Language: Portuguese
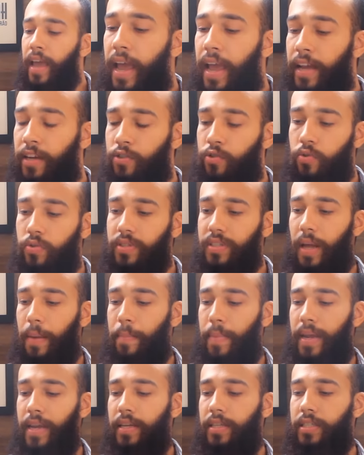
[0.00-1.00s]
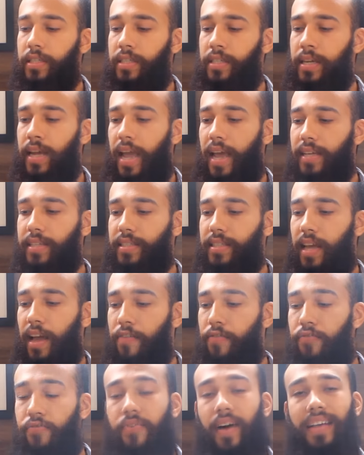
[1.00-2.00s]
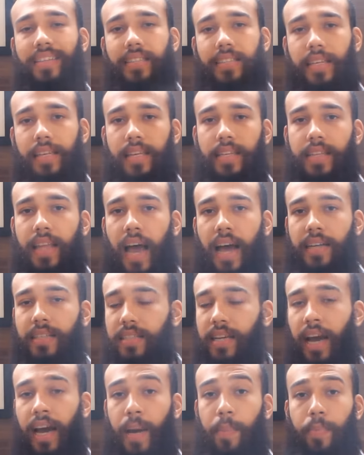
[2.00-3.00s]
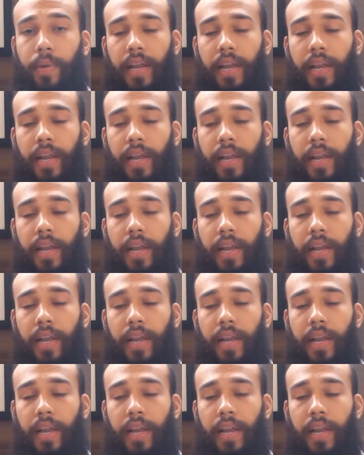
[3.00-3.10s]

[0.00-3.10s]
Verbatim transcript: é justamente essa facilidade, cara.